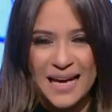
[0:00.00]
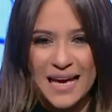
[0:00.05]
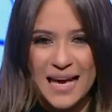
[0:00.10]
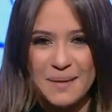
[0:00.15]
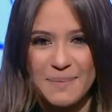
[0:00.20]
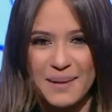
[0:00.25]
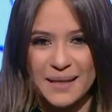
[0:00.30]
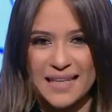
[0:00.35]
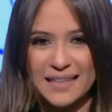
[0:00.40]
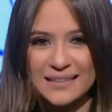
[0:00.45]

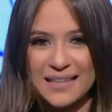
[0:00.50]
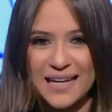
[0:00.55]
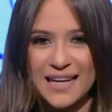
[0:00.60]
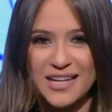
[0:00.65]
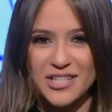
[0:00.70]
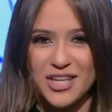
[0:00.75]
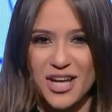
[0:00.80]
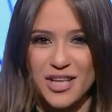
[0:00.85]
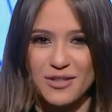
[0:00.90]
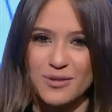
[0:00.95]
البنات
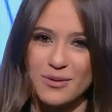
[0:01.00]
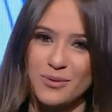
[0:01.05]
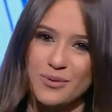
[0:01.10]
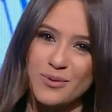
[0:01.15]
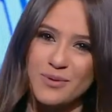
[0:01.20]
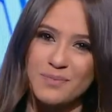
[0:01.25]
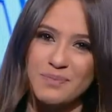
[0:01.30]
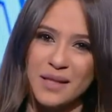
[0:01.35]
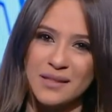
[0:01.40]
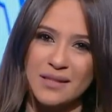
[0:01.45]
علشان
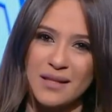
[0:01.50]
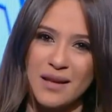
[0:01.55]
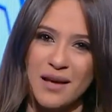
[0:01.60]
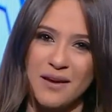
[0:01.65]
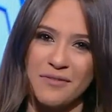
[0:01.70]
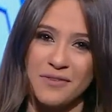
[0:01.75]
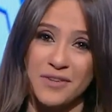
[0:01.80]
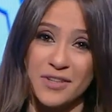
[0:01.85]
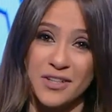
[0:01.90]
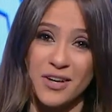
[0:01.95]
تكون بطله
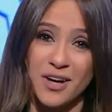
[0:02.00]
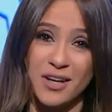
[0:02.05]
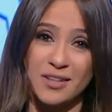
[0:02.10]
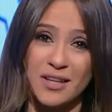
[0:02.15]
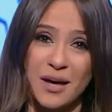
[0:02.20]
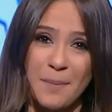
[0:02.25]
في رياضه